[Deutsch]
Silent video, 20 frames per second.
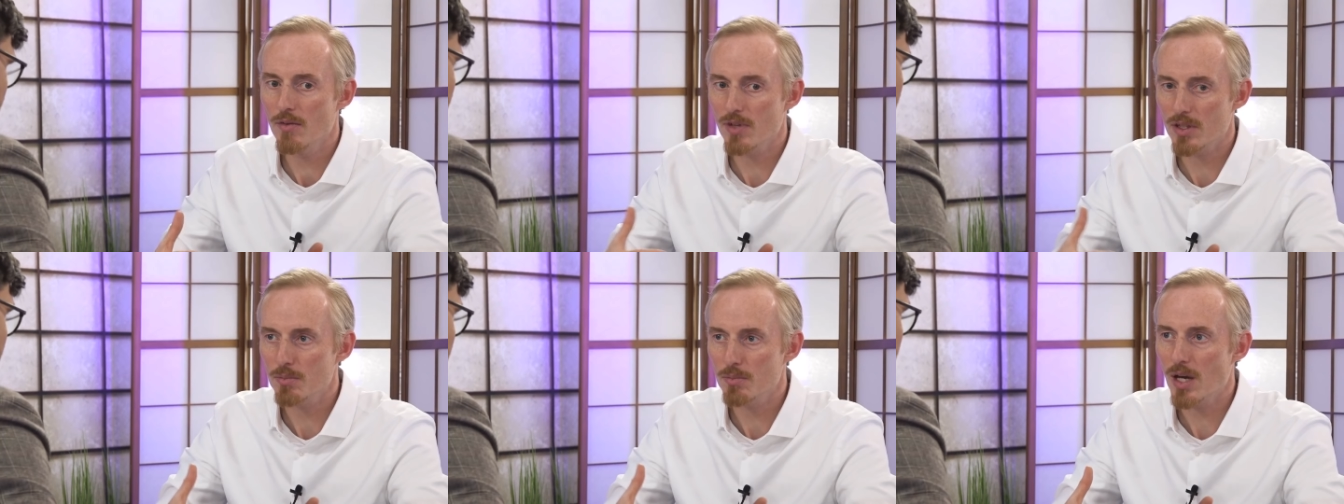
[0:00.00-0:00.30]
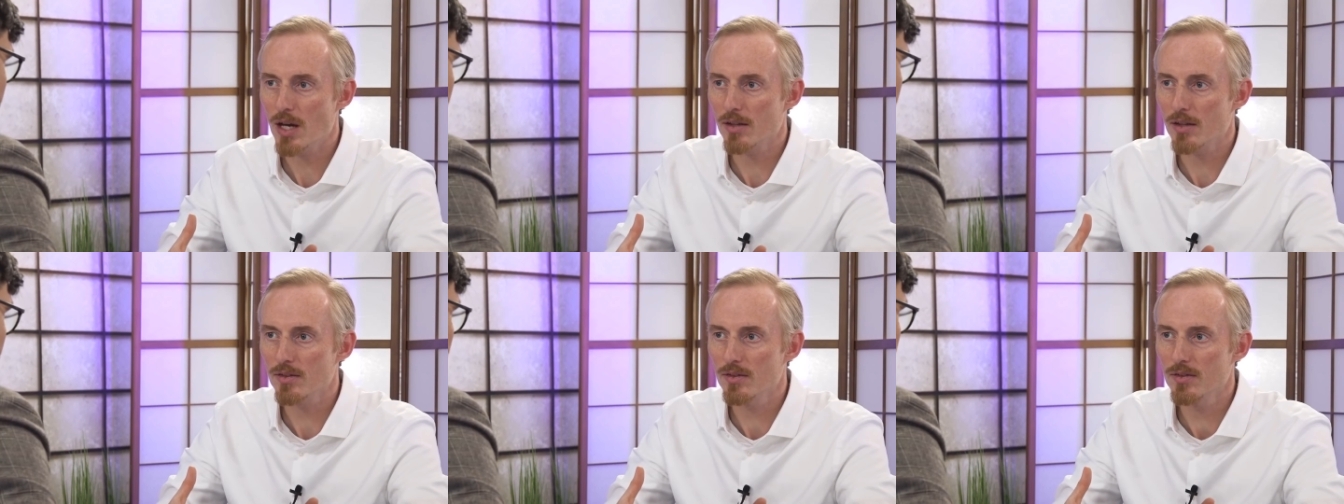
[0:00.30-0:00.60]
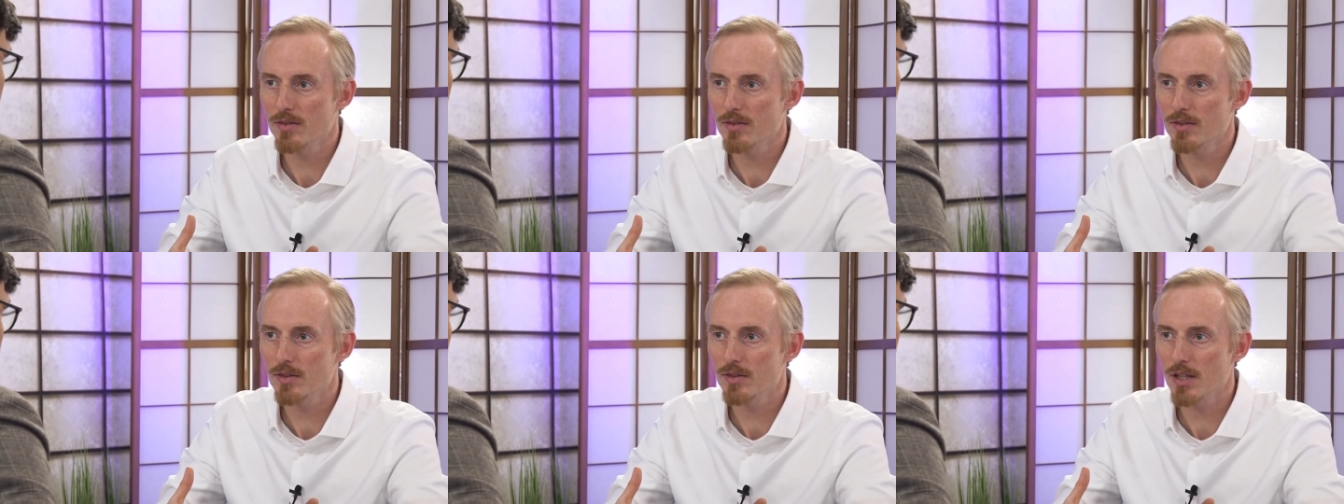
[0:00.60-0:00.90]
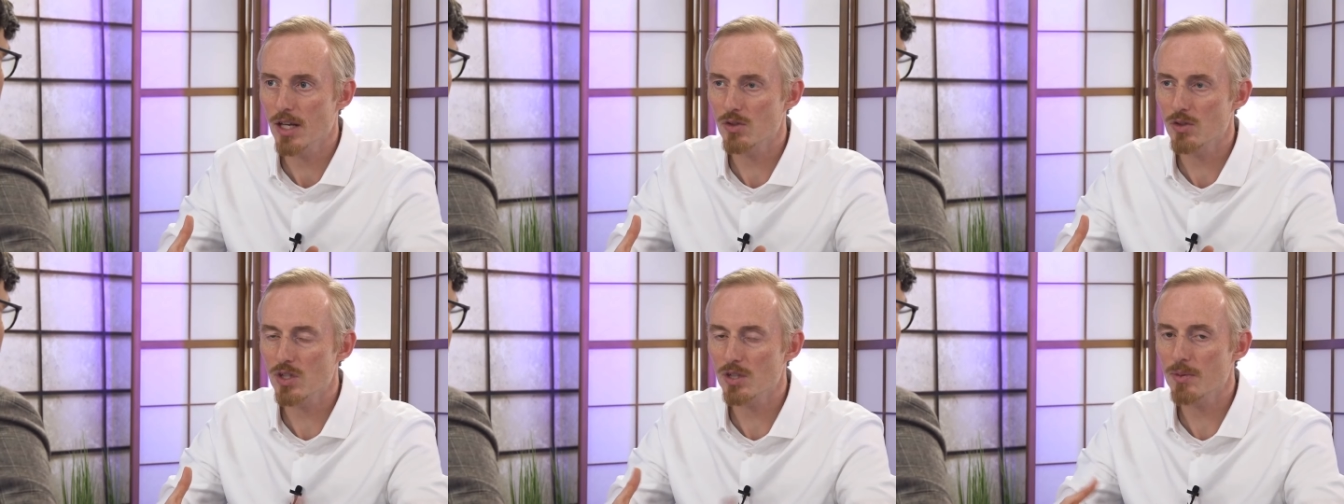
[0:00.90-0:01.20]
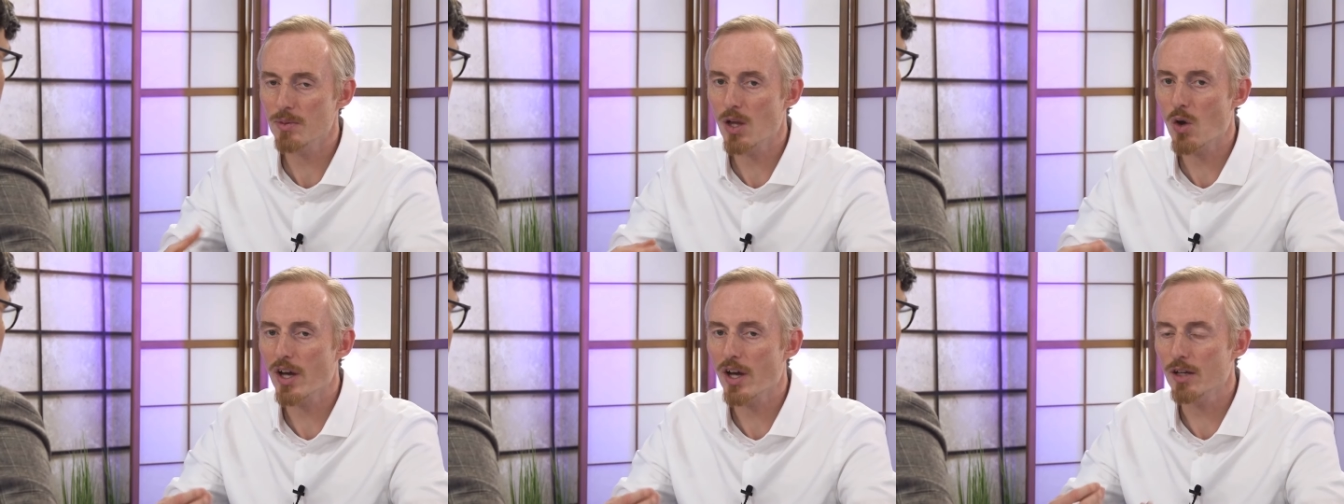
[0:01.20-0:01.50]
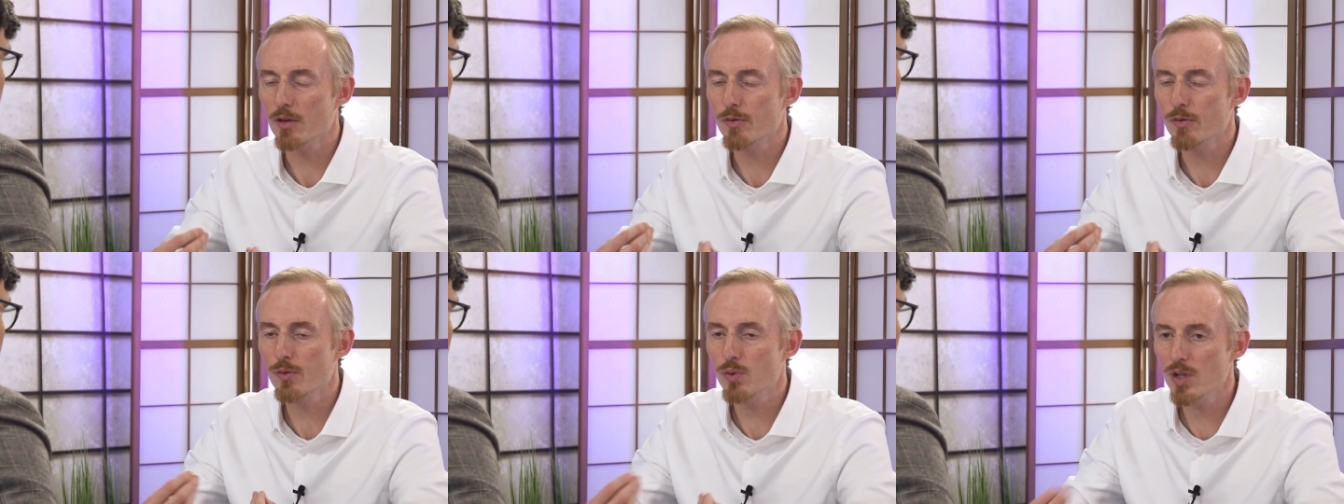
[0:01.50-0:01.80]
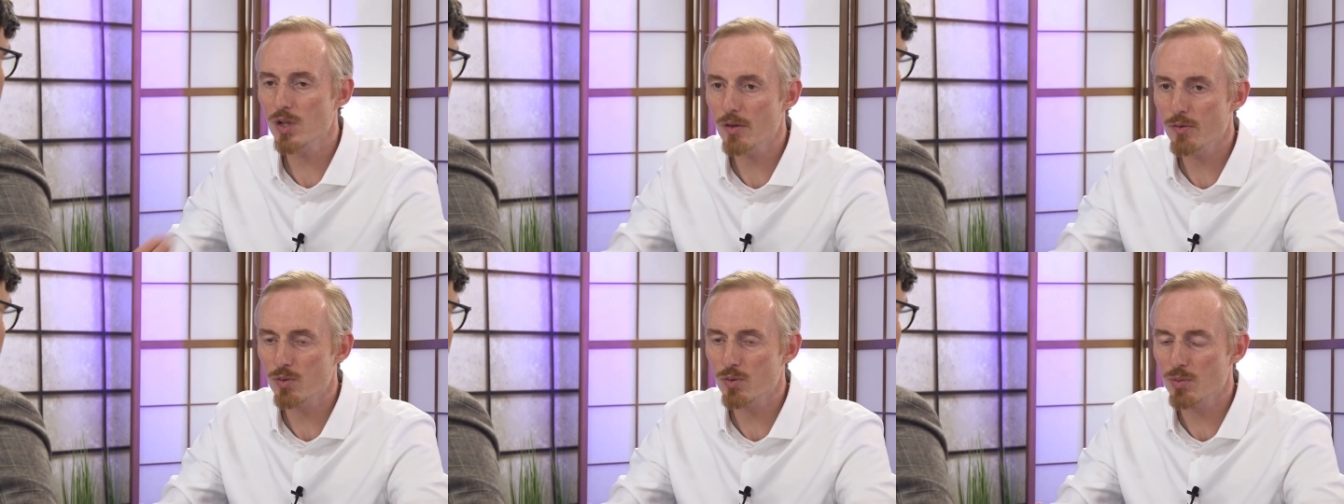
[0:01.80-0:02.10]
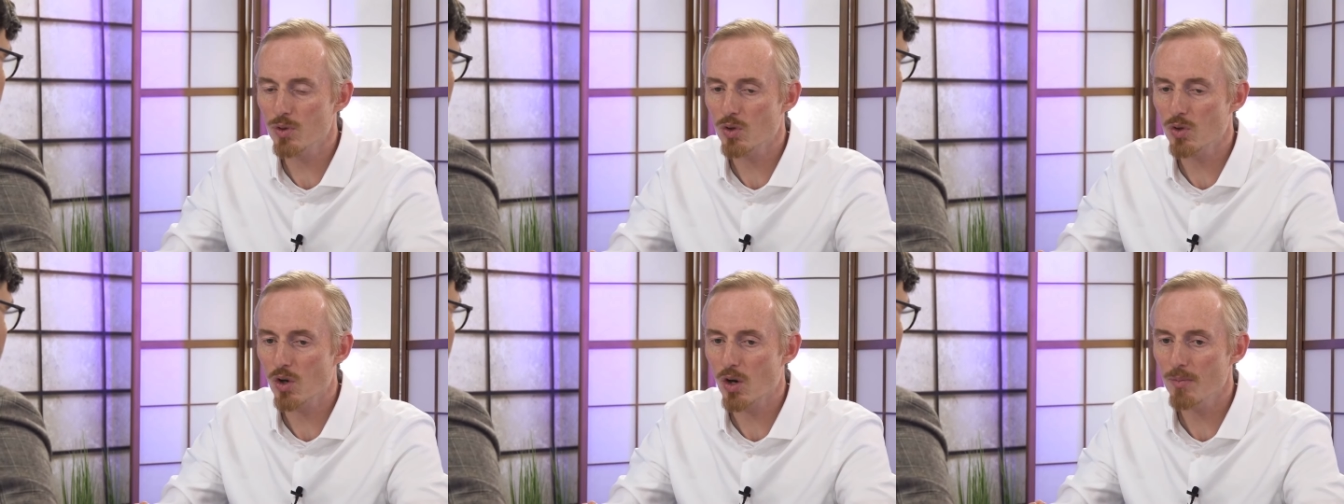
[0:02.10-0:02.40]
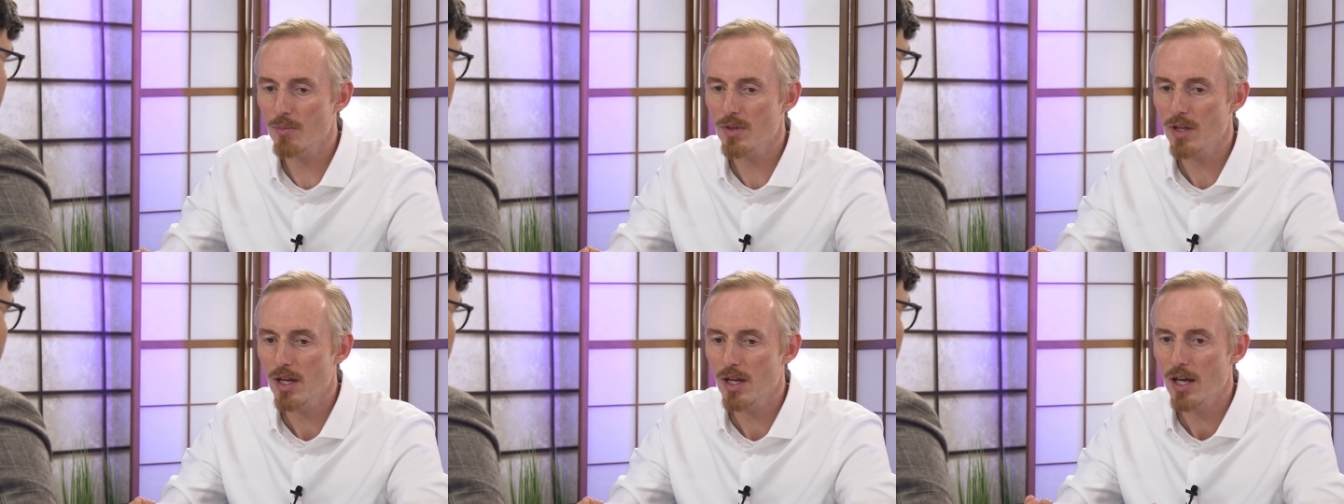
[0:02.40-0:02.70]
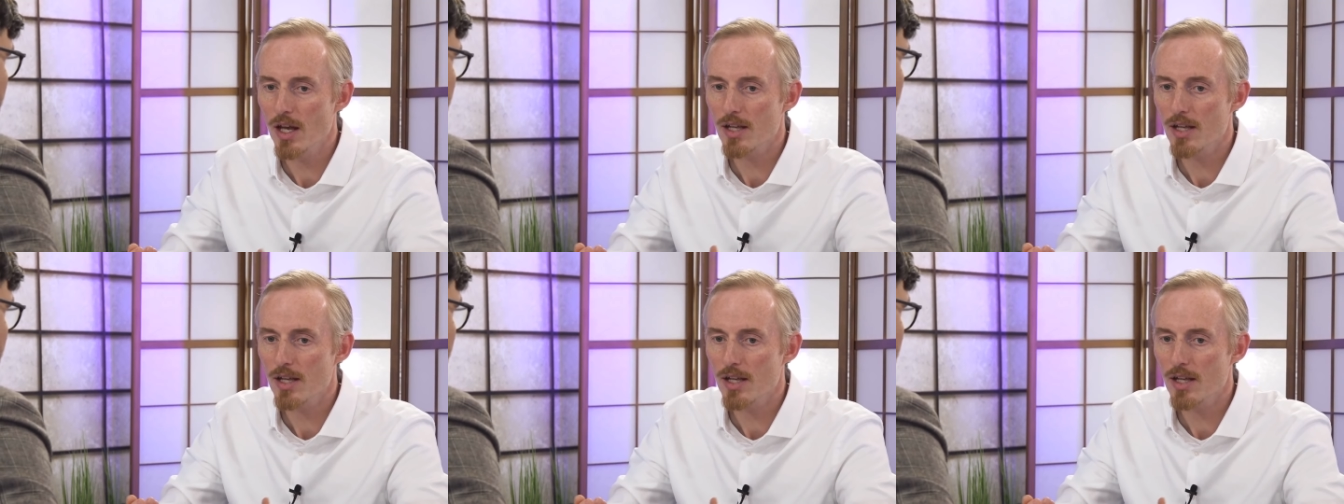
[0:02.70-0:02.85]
was macht. Also dass man auch ein Gefühl dafür bekommt,